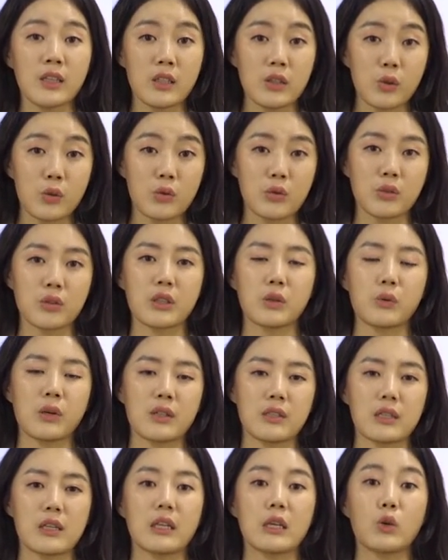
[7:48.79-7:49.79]
흑요석이
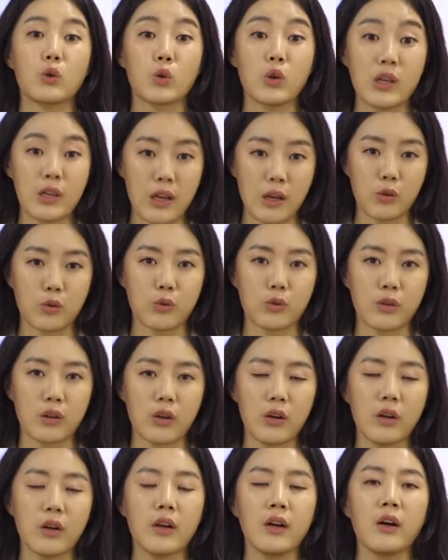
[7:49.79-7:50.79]
굉장히
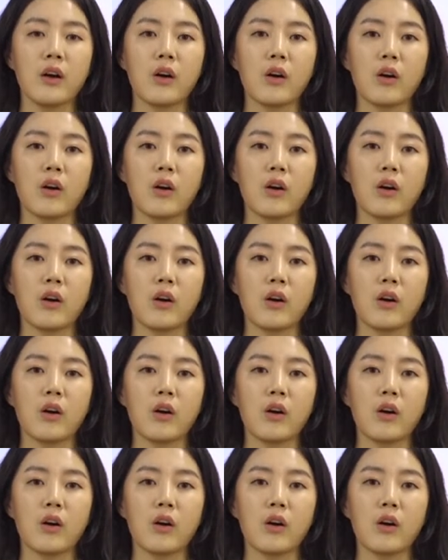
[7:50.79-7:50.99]
귀했고요.